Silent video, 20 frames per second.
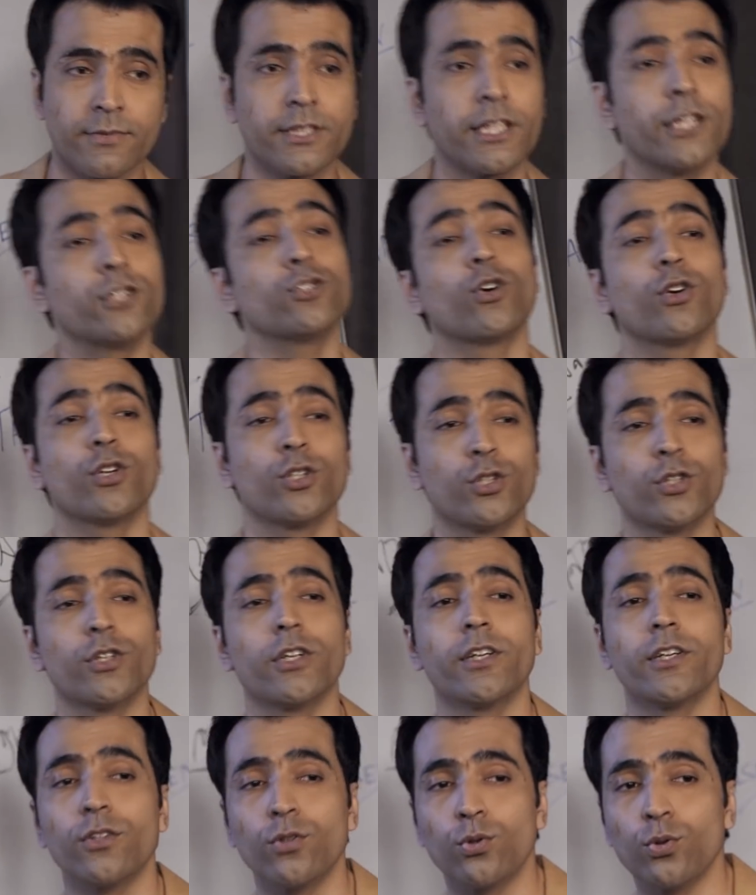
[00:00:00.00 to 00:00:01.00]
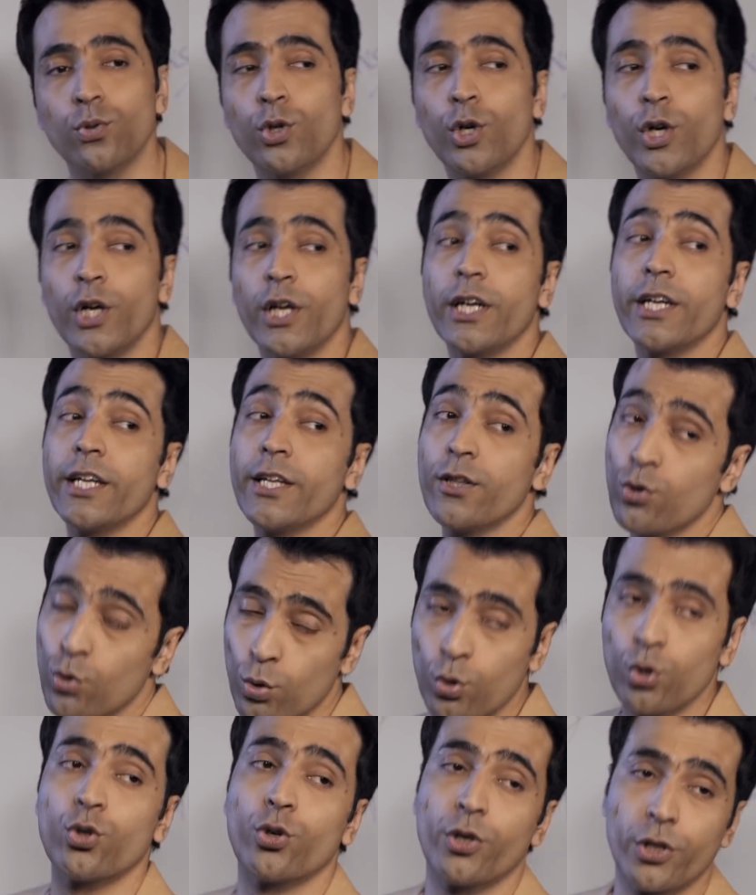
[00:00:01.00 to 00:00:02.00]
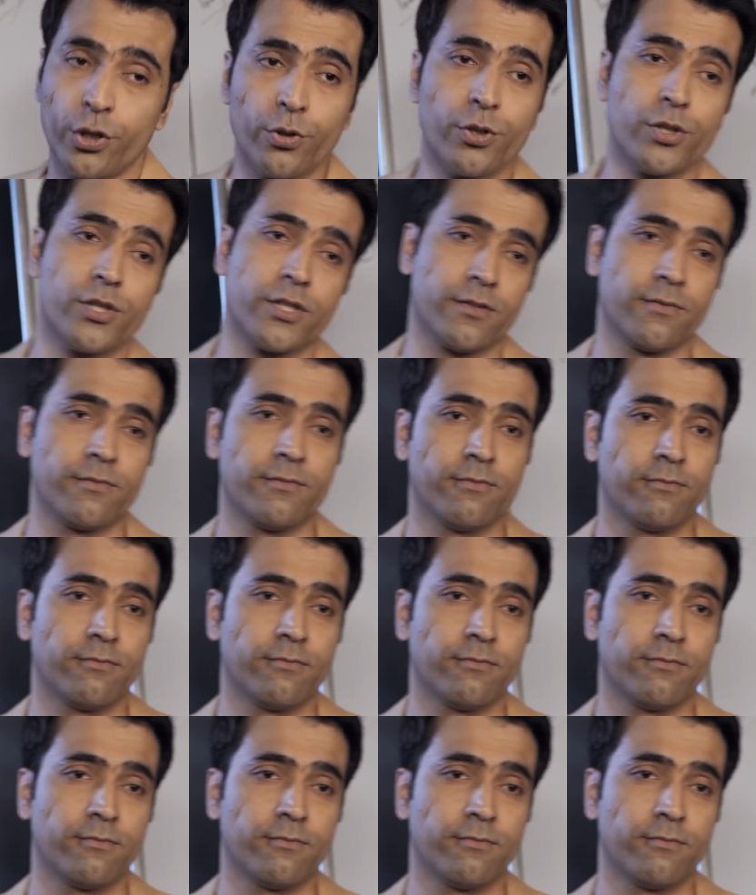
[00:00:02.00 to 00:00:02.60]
সেই সঙ্গে সঙ্গে কিন্তু নিন্দুকও তৈরি হয়েছে